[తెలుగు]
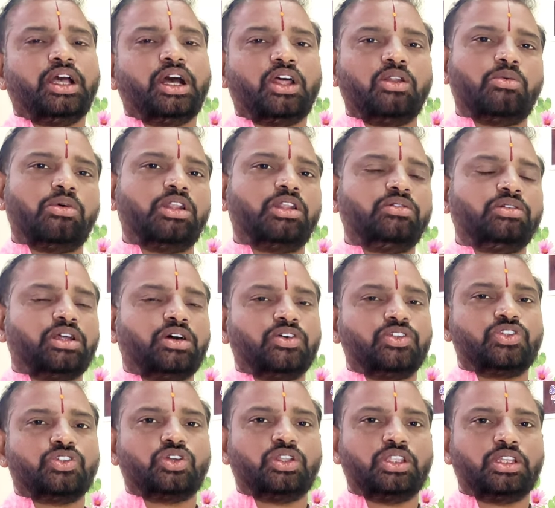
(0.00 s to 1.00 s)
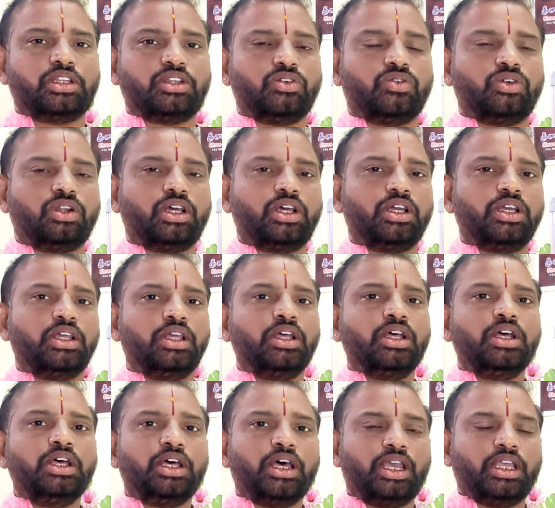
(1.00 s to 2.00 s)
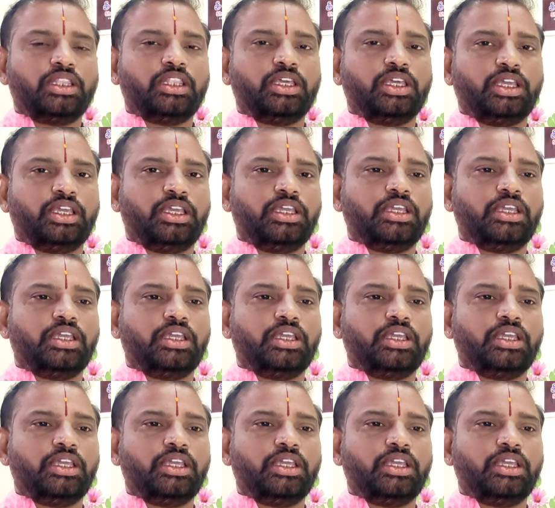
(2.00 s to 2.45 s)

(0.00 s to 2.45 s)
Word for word: అనుమానం రావచ్చు అందరికీ కూడా అయితే